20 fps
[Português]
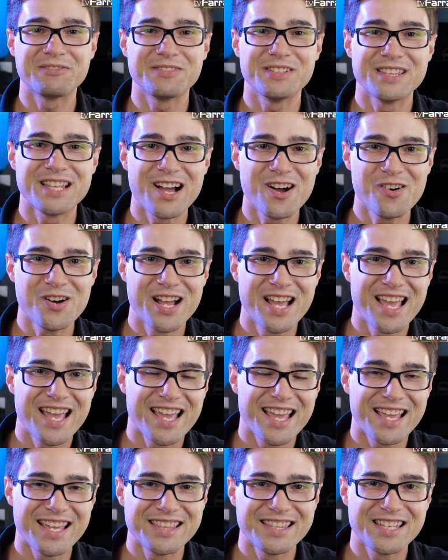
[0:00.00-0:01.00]
final
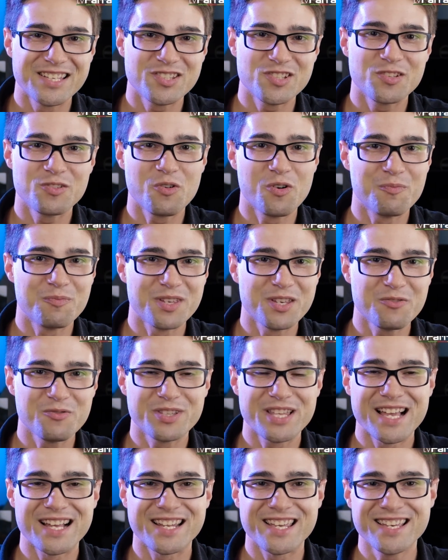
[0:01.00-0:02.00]
é neste domingo
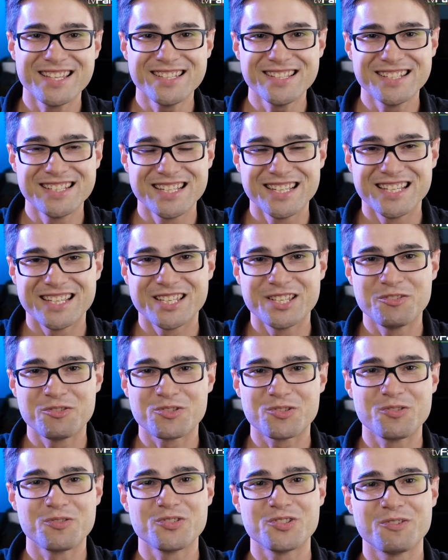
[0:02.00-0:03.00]
na Arena e o
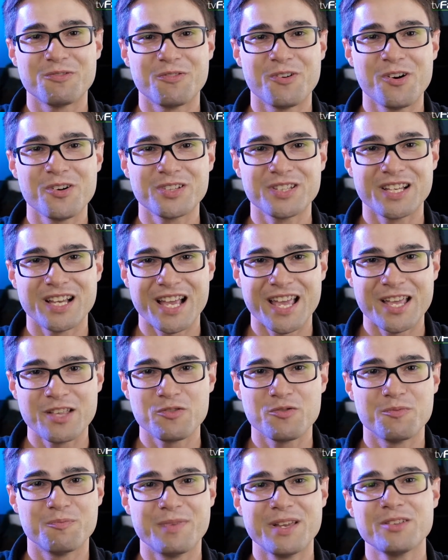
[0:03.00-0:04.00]
jogo de volta é
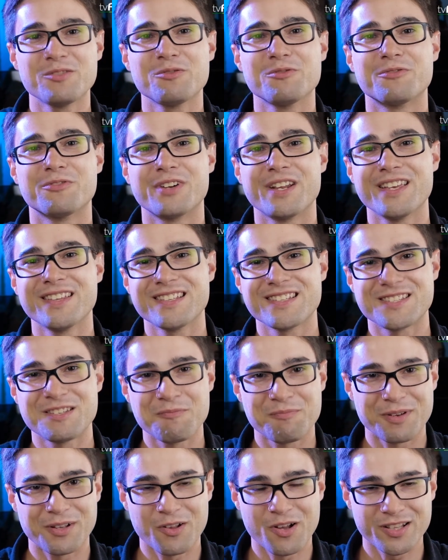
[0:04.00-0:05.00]
no Bento Freitas,
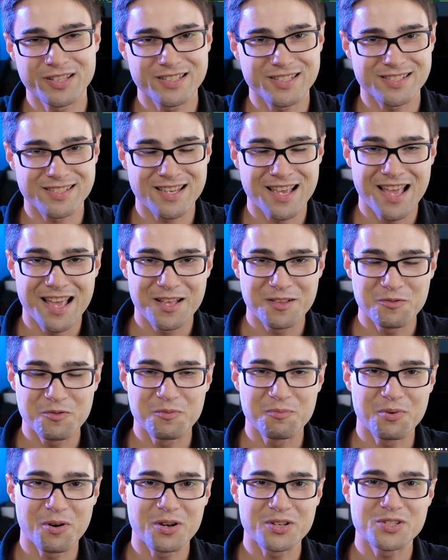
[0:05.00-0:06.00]
em Pelotas, no
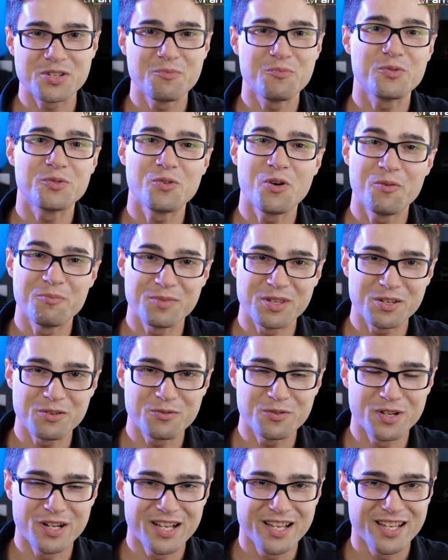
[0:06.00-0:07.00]
próximo
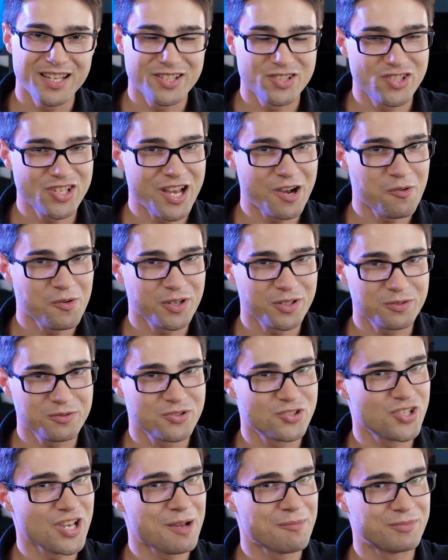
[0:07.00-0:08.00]
domingo, dia 8
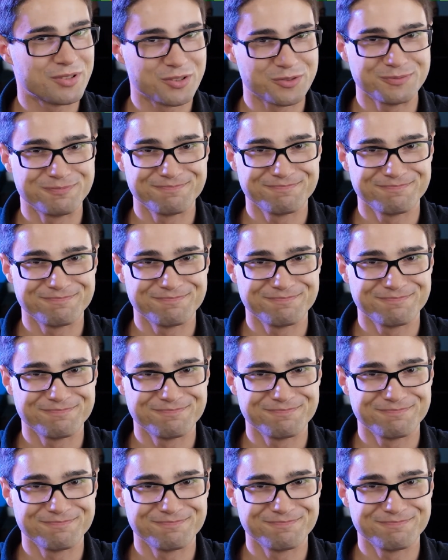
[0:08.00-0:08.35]
de abril.